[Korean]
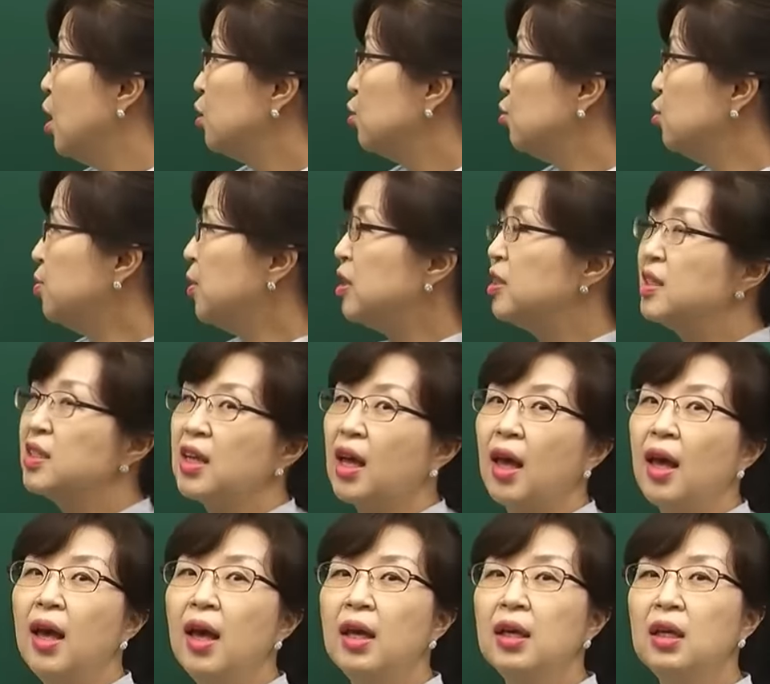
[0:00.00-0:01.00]
두
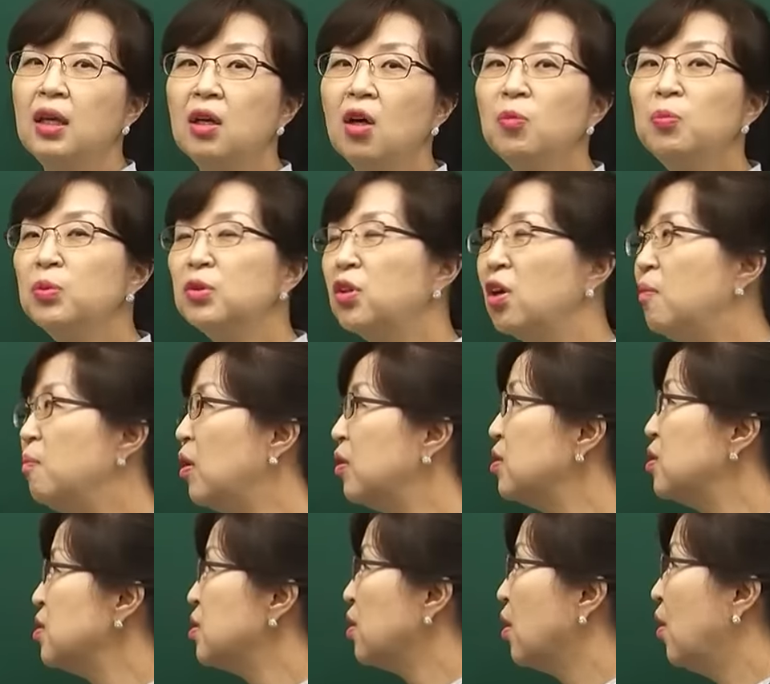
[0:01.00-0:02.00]
번째, 이것부터
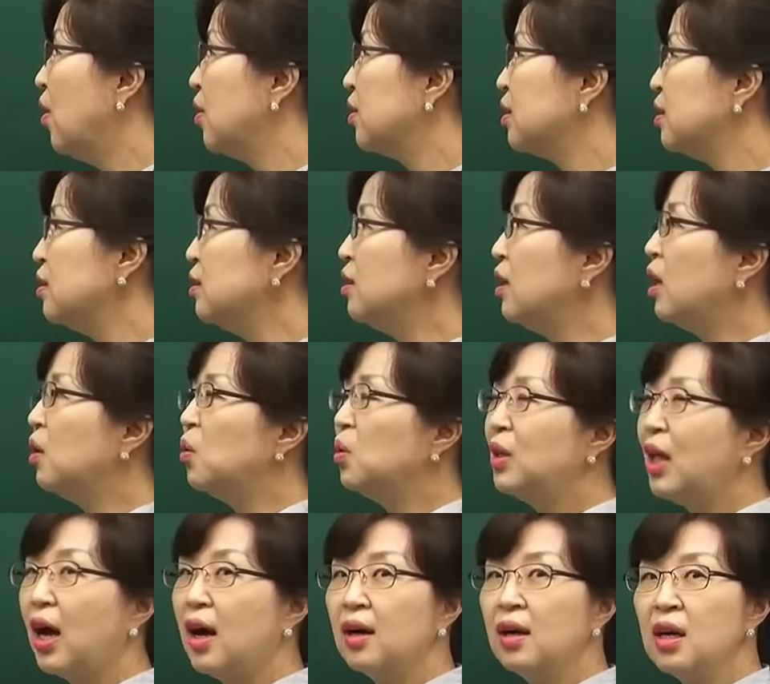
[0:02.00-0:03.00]
먼저 끝내고
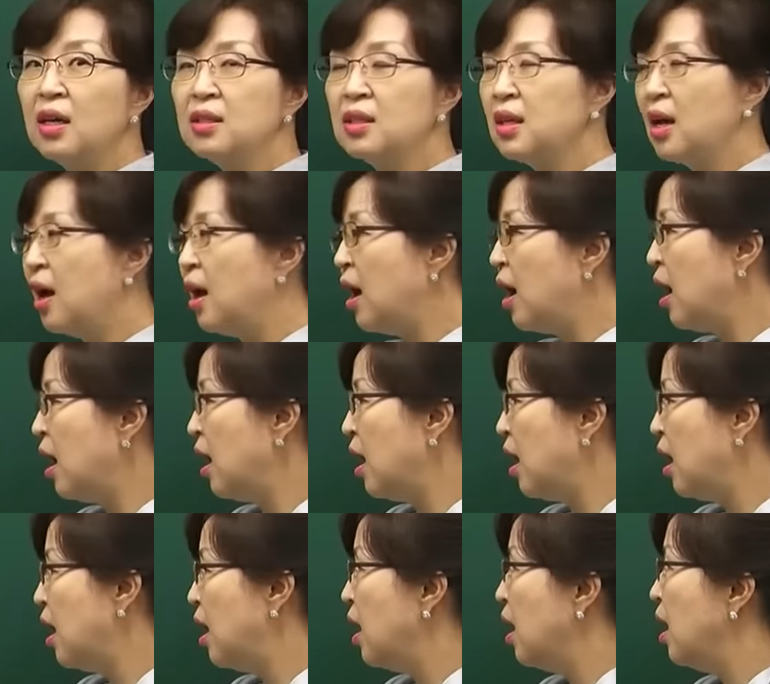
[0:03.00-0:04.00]
나가자.
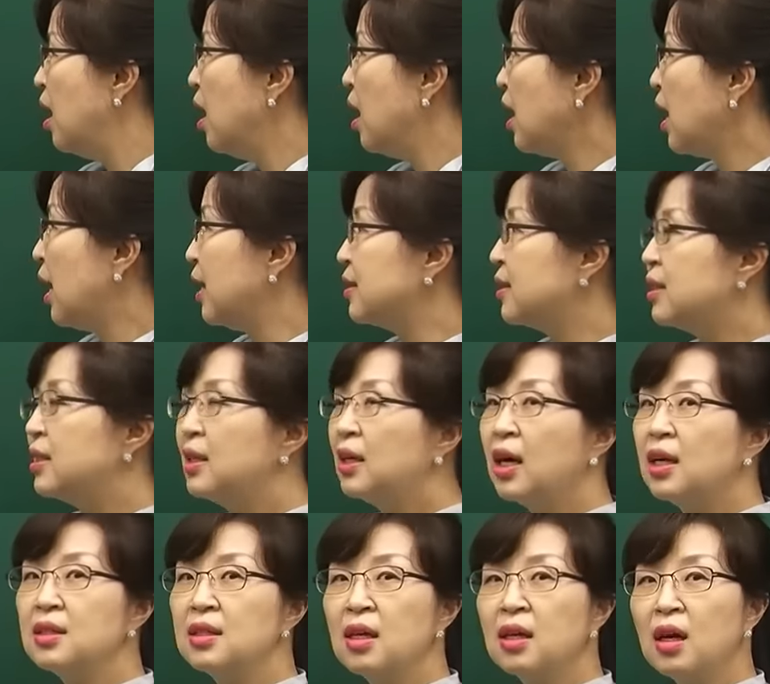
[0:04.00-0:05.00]
같이
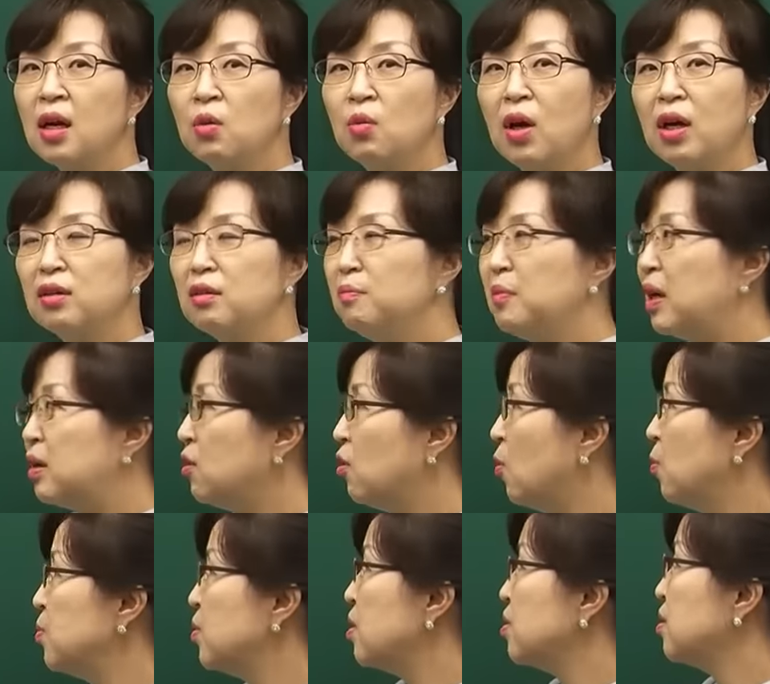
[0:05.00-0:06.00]
가자라고 하는 말은
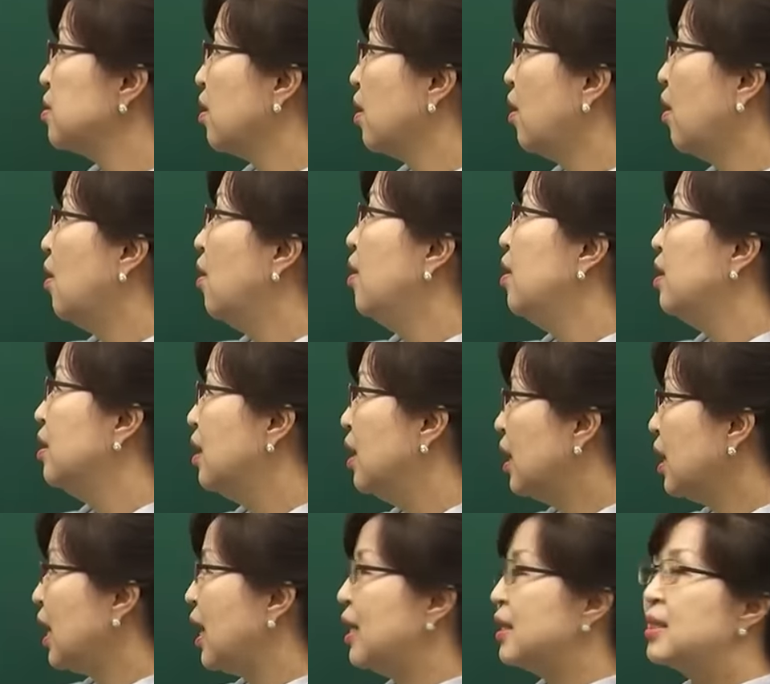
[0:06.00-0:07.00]
없었어요.
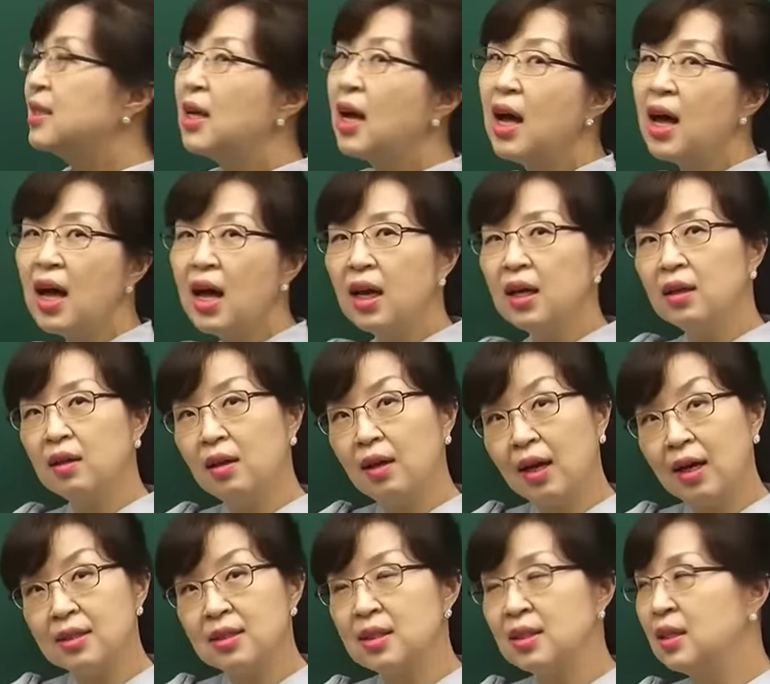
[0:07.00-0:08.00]
가자, 이렇게
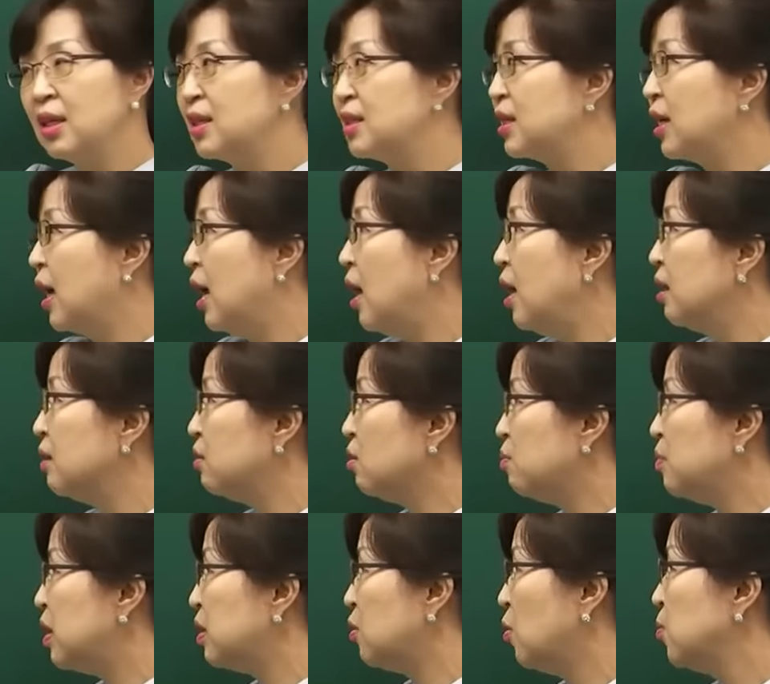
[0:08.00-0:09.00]
같이 가자.
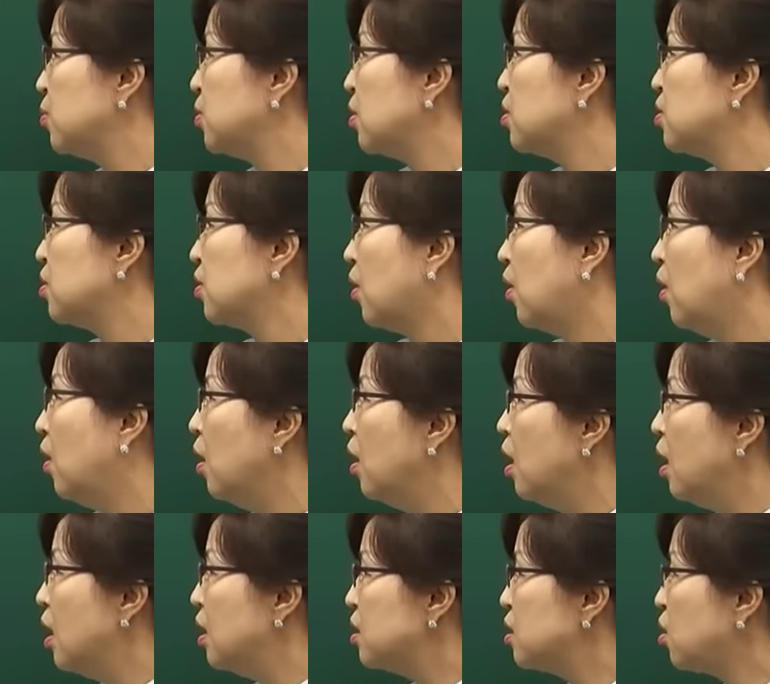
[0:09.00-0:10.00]
그런 말은 없었죠.
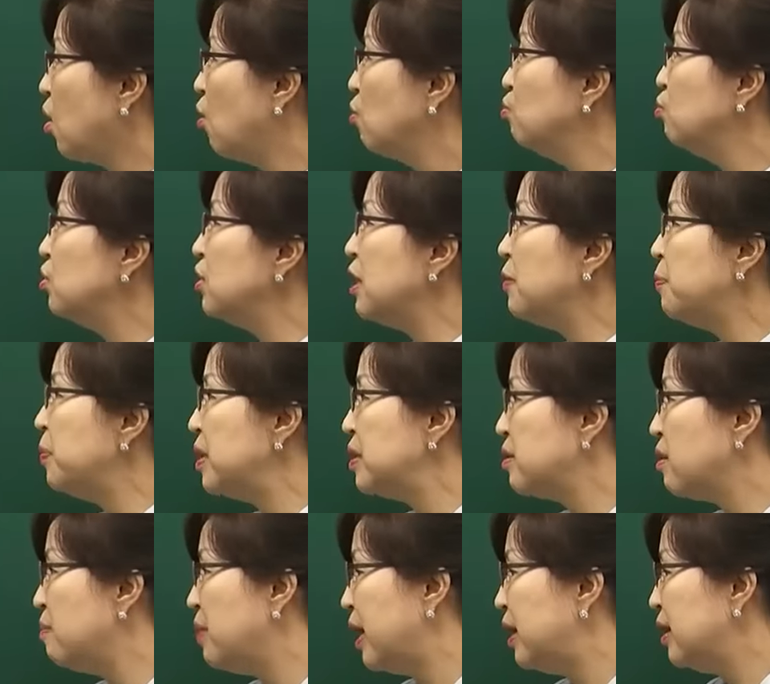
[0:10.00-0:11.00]
정문
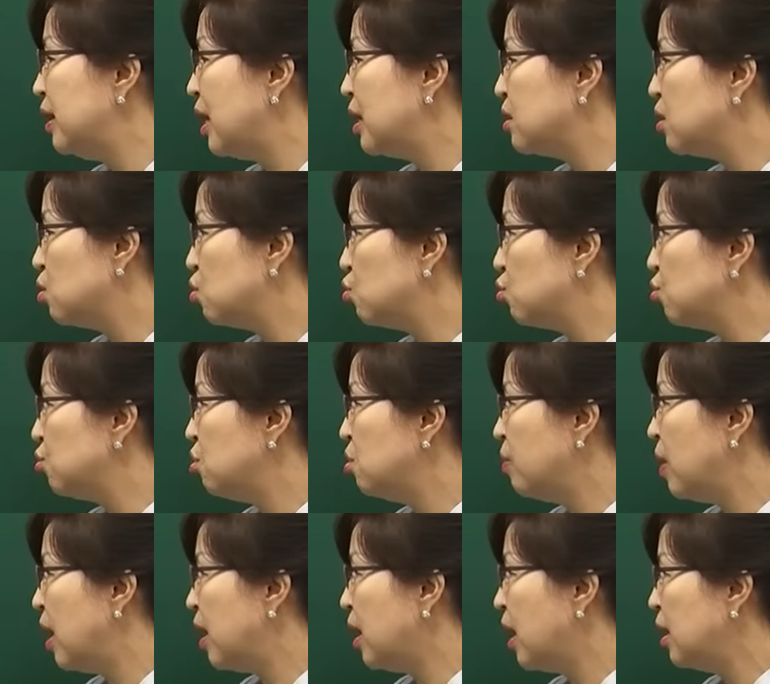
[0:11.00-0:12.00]
앞에서 만나서
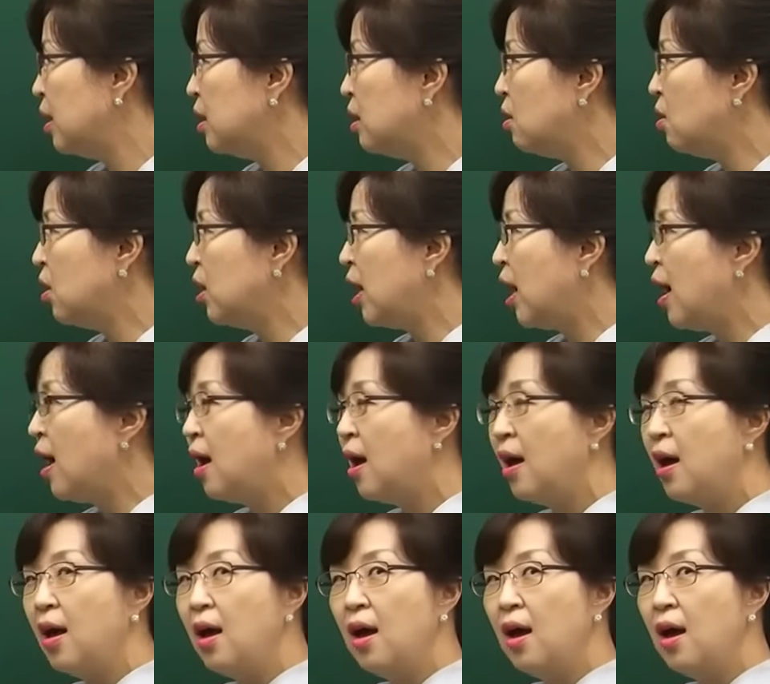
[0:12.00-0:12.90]
출발할 거야.